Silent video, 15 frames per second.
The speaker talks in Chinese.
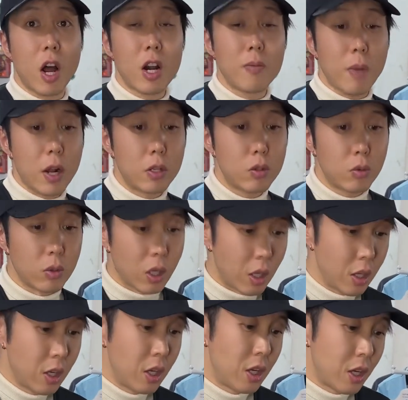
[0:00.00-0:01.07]
还是蛮重的，
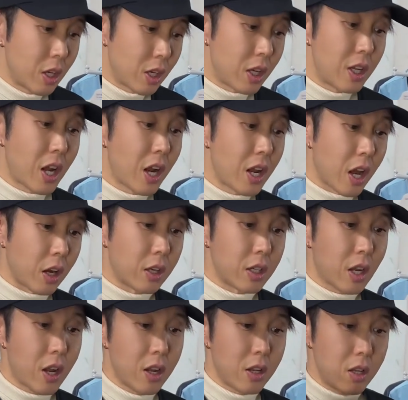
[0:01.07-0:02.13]
跟它两个
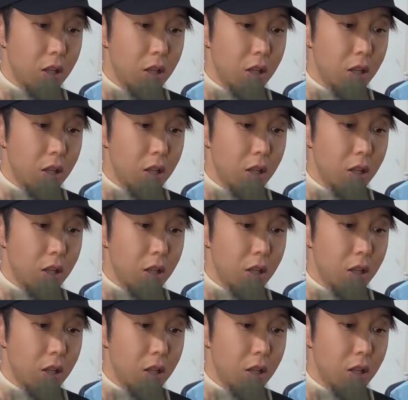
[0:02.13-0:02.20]
你看，